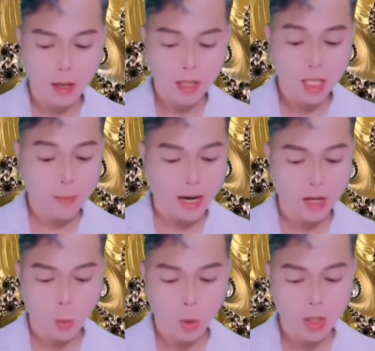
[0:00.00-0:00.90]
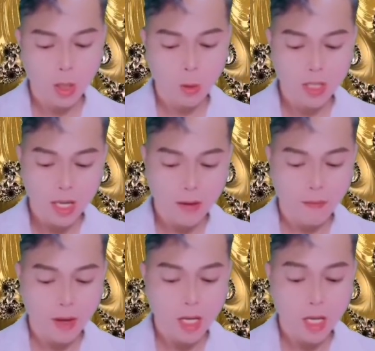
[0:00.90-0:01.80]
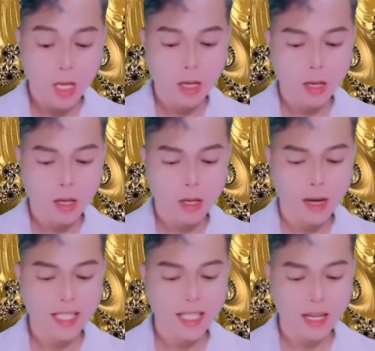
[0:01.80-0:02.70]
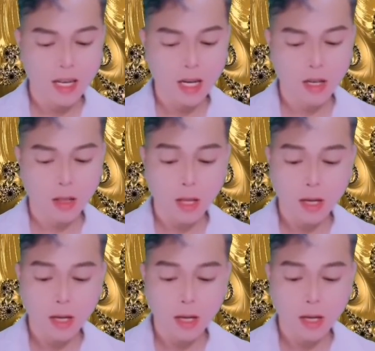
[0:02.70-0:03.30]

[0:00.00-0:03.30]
Thấy Ôn Dương không nhúc nhích, Ân Lang Qua cúi người